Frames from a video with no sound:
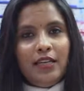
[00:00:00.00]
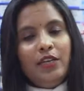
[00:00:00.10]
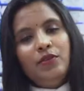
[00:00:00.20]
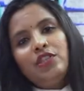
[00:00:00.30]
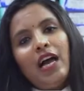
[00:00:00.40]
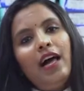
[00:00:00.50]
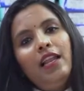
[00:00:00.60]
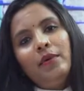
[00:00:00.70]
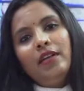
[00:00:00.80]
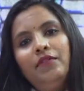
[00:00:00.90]
నేను
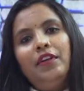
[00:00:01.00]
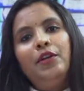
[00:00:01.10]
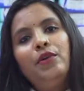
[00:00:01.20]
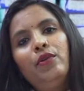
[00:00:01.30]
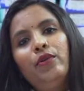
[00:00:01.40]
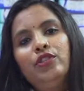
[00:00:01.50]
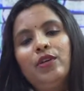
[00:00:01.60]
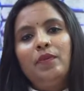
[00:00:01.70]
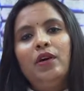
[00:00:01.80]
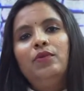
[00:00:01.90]
చాలా మన వీడియో వీడియోలో
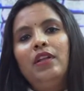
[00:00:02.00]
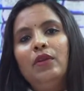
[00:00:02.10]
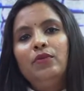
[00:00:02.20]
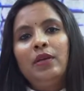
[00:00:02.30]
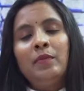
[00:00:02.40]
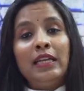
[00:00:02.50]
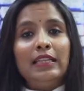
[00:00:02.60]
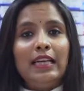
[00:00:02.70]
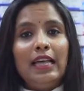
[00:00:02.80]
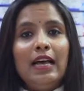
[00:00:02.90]
చెప్తా ఉంటాను కి మన
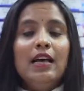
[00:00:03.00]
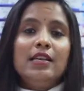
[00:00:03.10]
దగ్గర